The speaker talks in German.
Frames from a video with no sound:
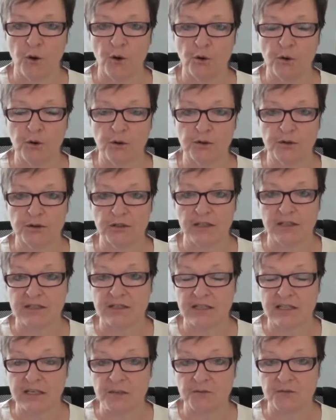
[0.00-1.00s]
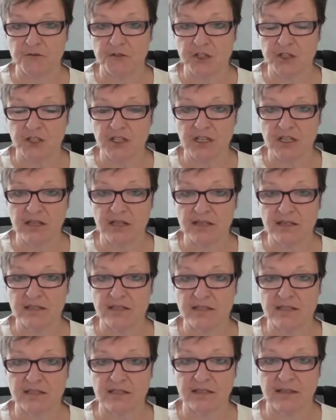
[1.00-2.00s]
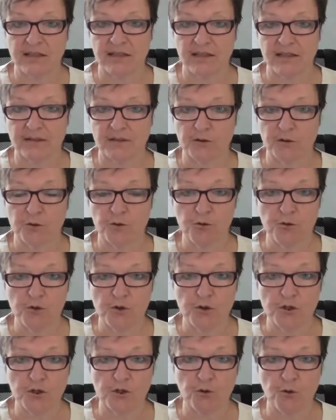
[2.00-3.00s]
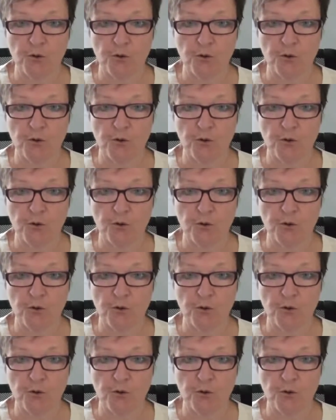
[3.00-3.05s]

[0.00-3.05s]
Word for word: und es gibt verschiedenste Tools,